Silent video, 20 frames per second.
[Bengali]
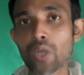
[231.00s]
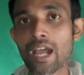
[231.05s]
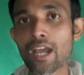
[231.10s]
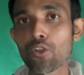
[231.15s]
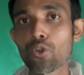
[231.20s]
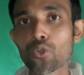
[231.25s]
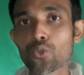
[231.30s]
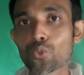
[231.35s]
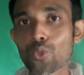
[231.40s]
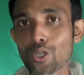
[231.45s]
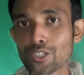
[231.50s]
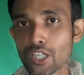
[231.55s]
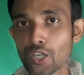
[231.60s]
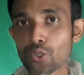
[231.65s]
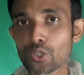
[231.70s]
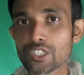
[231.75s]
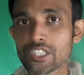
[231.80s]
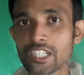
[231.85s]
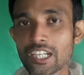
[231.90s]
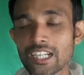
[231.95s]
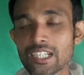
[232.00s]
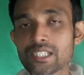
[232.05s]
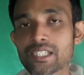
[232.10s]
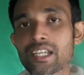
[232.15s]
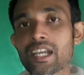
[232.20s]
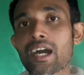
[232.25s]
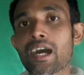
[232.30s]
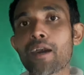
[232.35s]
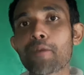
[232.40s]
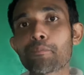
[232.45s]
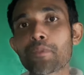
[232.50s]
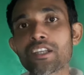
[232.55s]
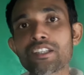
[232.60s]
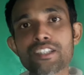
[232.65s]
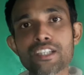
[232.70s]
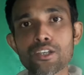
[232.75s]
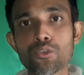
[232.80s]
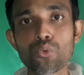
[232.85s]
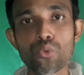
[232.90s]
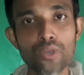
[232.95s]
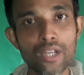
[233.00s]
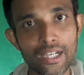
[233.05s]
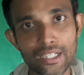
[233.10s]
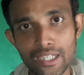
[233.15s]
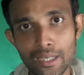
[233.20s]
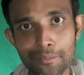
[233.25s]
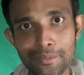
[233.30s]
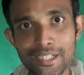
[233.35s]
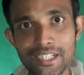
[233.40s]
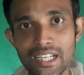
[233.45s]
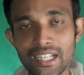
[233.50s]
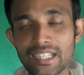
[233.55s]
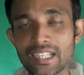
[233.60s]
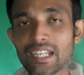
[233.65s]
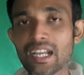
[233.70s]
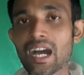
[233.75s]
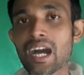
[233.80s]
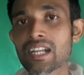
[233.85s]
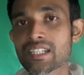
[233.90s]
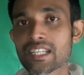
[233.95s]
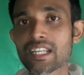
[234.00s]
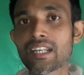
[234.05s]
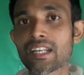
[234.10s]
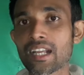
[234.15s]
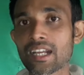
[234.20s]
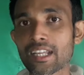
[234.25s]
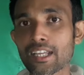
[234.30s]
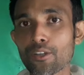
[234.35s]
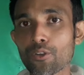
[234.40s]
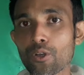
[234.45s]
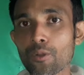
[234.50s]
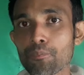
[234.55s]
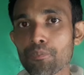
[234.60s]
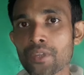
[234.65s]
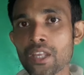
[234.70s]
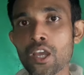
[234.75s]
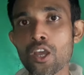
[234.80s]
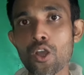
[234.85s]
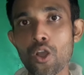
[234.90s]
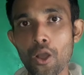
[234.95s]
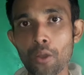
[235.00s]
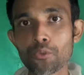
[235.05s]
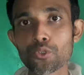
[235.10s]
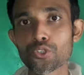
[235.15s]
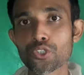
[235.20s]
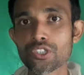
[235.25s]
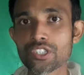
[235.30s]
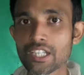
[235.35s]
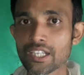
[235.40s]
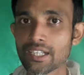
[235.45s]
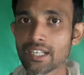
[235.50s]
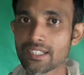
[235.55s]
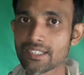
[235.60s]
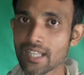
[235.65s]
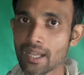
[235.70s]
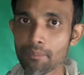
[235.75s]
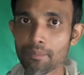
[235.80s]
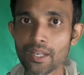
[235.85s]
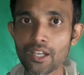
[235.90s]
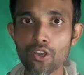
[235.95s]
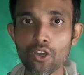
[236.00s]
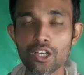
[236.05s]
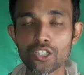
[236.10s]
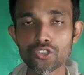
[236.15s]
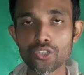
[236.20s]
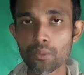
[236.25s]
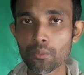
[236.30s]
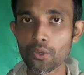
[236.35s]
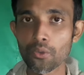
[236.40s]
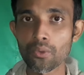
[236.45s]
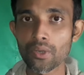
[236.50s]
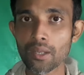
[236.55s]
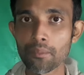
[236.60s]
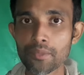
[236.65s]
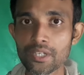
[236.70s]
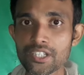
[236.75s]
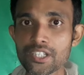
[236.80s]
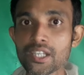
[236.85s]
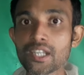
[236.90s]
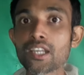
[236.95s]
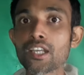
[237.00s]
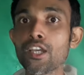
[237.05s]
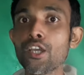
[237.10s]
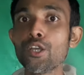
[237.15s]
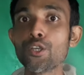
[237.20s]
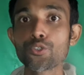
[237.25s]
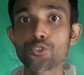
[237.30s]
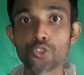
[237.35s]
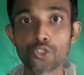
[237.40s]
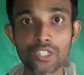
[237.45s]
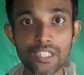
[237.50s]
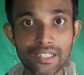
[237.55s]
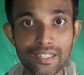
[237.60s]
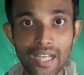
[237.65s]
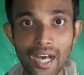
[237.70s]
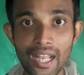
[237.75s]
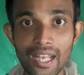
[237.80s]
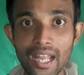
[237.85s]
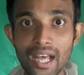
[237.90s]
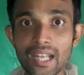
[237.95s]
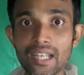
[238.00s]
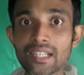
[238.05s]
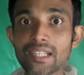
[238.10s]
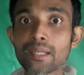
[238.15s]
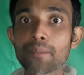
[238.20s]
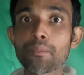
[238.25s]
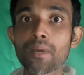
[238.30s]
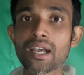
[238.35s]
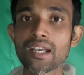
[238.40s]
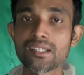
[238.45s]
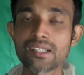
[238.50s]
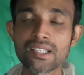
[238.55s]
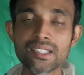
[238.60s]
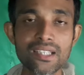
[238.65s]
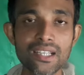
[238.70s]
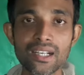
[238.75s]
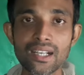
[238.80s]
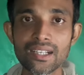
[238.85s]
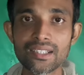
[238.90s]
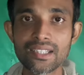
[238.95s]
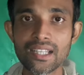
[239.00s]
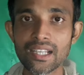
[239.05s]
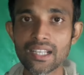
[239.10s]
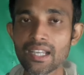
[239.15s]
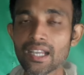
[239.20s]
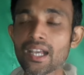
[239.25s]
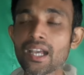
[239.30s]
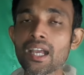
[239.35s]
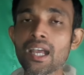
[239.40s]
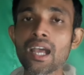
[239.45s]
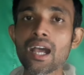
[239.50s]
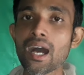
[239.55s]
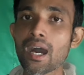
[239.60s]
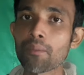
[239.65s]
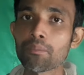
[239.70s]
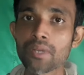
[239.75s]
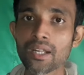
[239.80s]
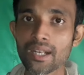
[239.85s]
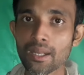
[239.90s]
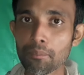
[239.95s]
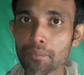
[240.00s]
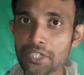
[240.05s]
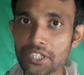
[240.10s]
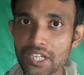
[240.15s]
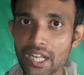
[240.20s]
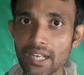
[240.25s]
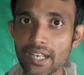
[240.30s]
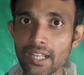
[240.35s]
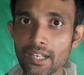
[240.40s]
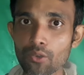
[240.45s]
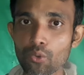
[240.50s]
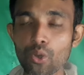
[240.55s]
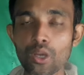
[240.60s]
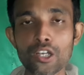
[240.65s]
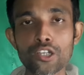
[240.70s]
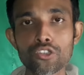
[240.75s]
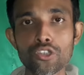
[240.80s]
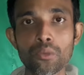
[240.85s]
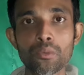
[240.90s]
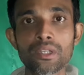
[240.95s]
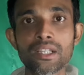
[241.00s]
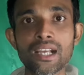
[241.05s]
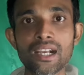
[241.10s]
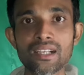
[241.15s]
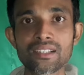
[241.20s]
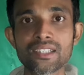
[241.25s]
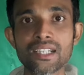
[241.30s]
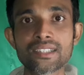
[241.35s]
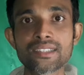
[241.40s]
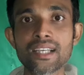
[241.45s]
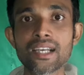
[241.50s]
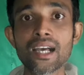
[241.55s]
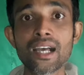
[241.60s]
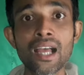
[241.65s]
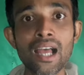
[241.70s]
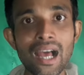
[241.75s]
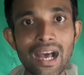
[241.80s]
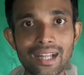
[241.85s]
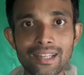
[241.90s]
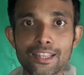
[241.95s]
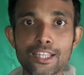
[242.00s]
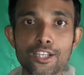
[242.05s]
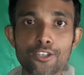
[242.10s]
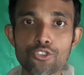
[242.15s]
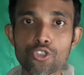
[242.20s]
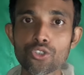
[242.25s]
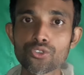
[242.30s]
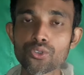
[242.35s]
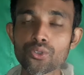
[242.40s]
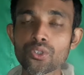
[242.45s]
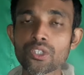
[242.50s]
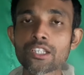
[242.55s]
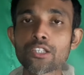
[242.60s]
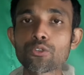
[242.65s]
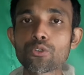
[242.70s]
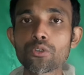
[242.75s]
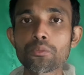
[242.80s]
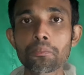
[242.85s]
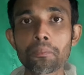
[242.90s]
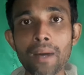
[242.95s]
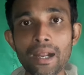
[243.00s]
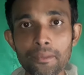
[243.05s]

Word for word: তো এখন কথা হচ্ছে যে আপনি যে কোনো একটা ভিসাতেই আসেন না কেন অবশ্যই সেটা সাপ্লাই হওয়ার সম্ভাবনা বেশি যদি দালাল কিংবা এজেন্সির কাছ থেকে আপনারা ভিসা নেন অনেক সময় দেখা যায় যে আত্মীয় স্বজনও কিন্তু